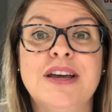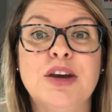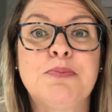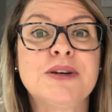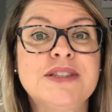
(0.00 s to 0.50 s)

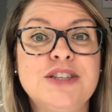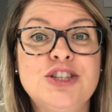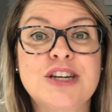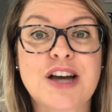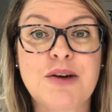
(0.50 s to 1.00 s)
Eu posso te
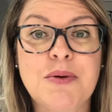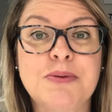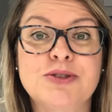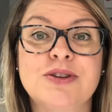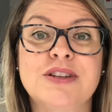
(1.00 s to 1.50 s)
indicar uma
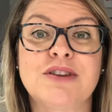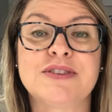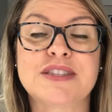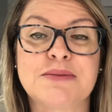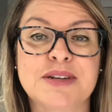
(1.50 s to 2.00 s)
pessoa que
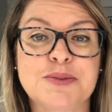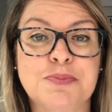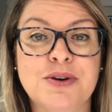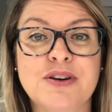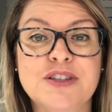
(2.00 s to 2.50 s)
talvez está mais
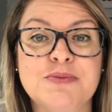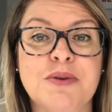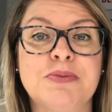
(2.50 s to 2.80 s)
próxima,